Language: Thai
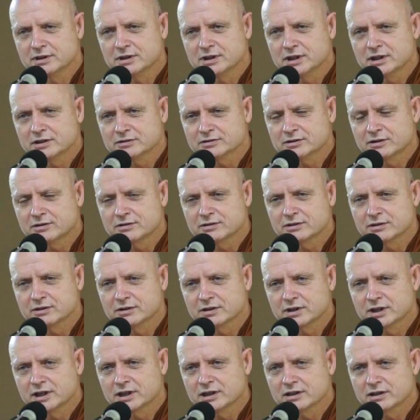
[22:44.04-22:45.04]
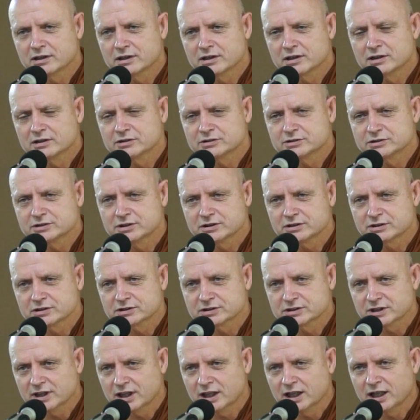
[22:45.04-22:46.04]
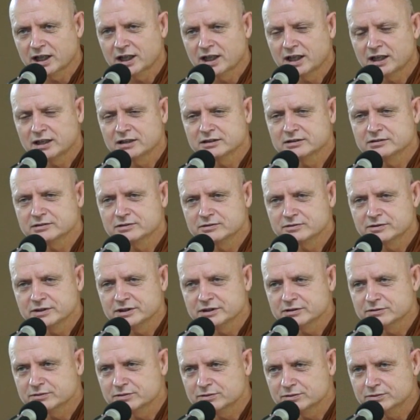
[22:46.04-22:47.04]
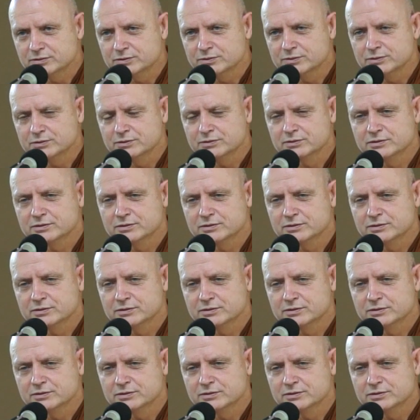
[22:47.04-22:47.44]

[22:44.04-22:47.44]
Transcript: แล้วต้องศึกษาเรียนรู้